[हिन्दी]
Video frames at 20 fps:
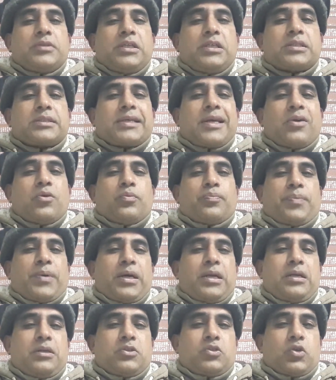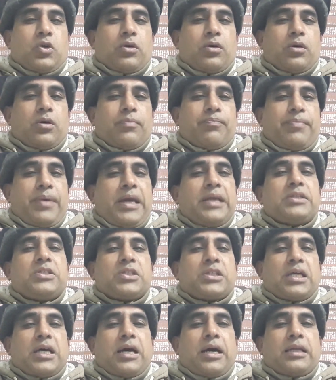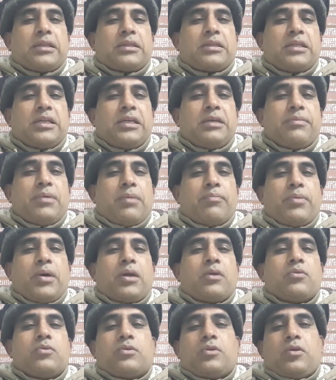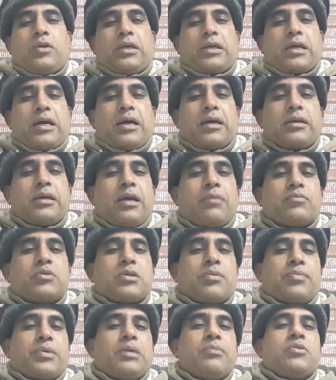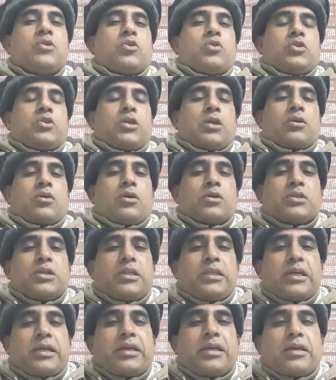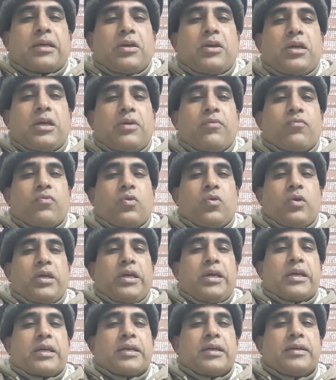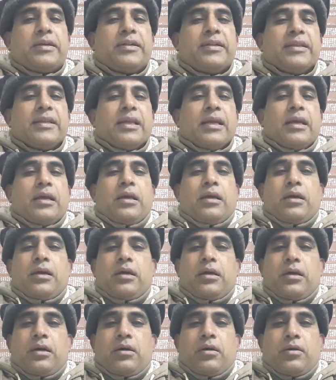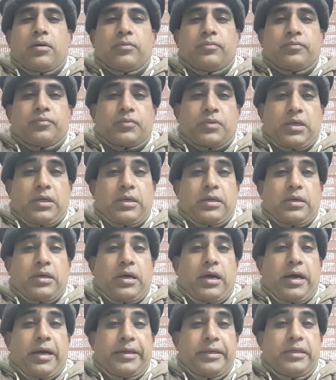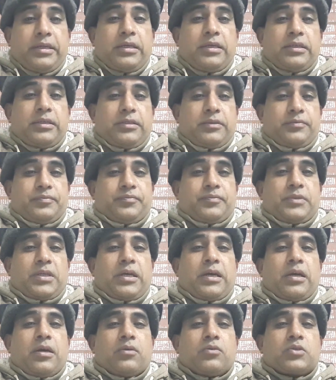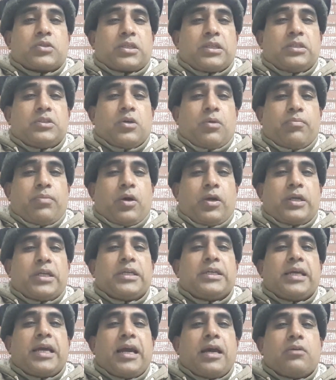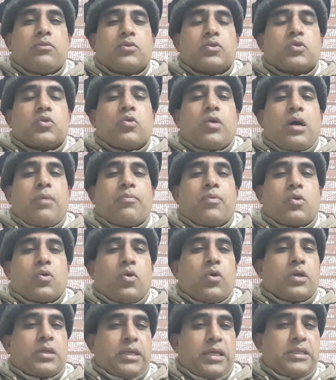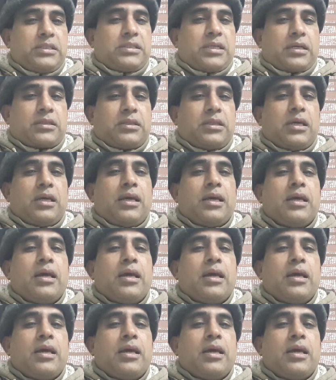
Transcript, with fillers: इसके ऊपर जो बेंच था थ्री मेंबर उन्होंने कहा कि हम सुप्रीम जुडिशल कौंसिल देखें कि वो एक आ, आइनी उसकी जो बॉडी है उसको हम रोक नहीं सकते